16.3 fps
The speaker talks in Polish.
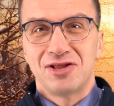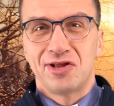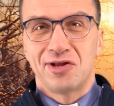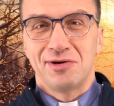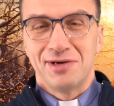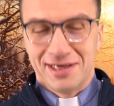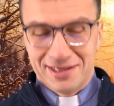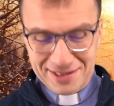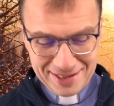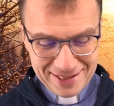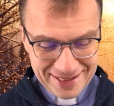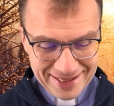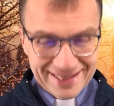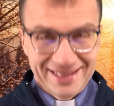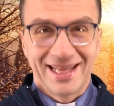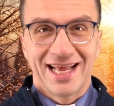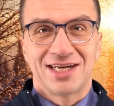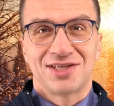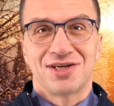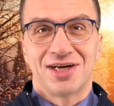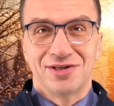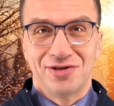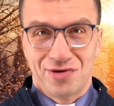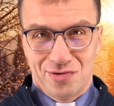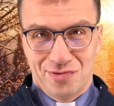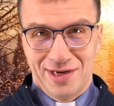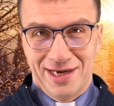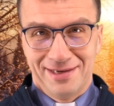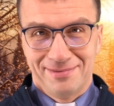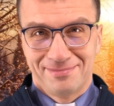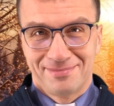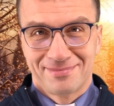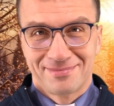To jest nasza
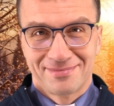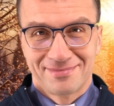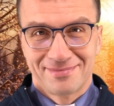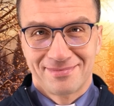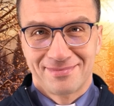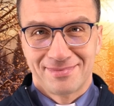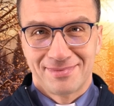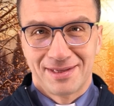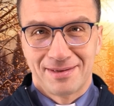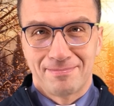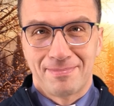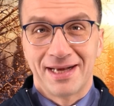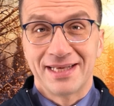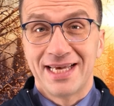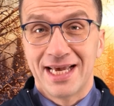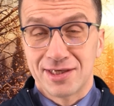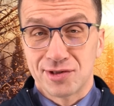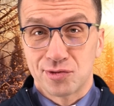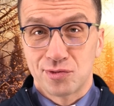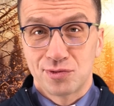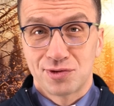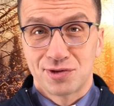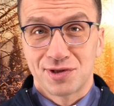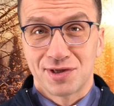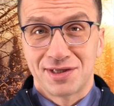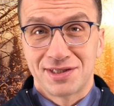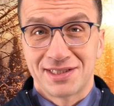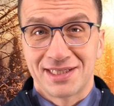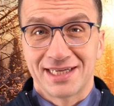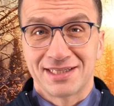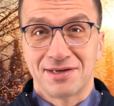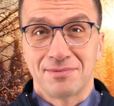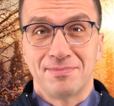droga. Pan Jezus
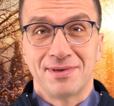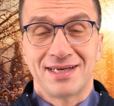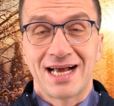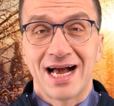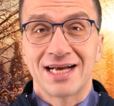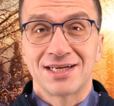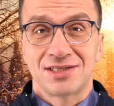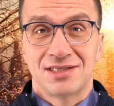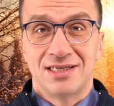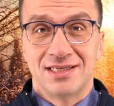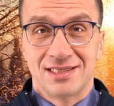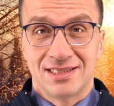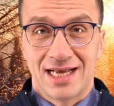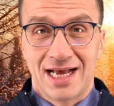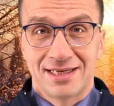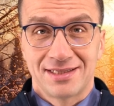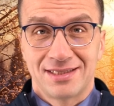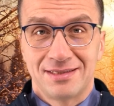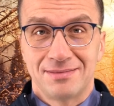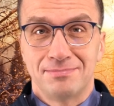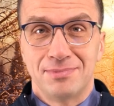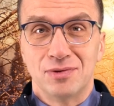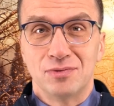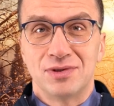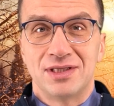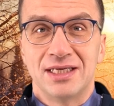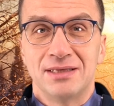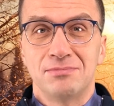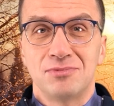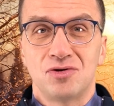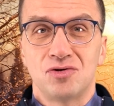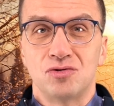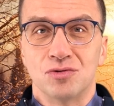chce, żeby każdy z nas był
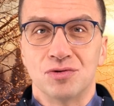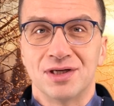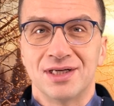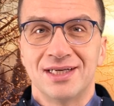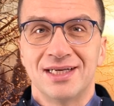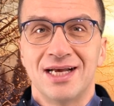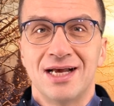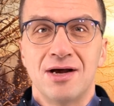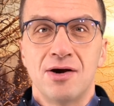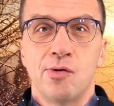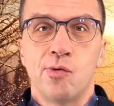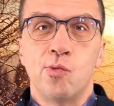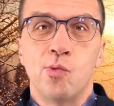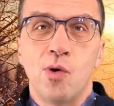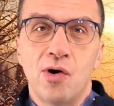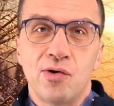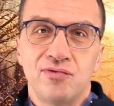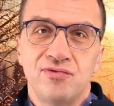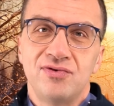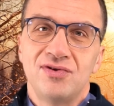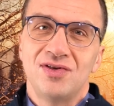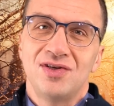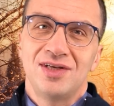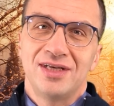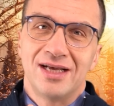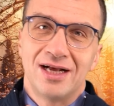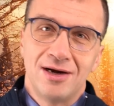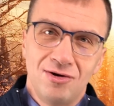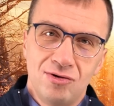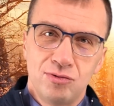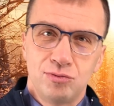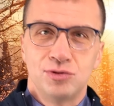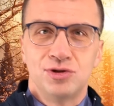tym, który łowi
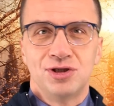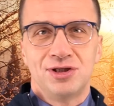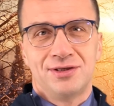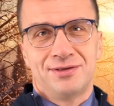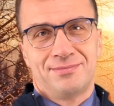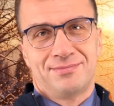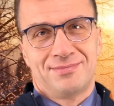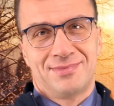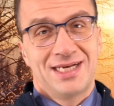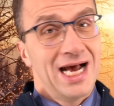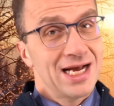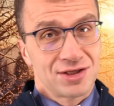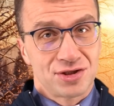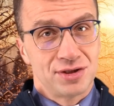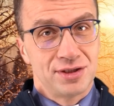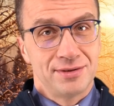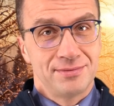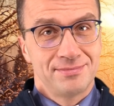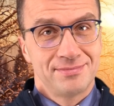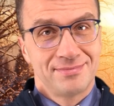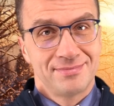ludzi. Każdy.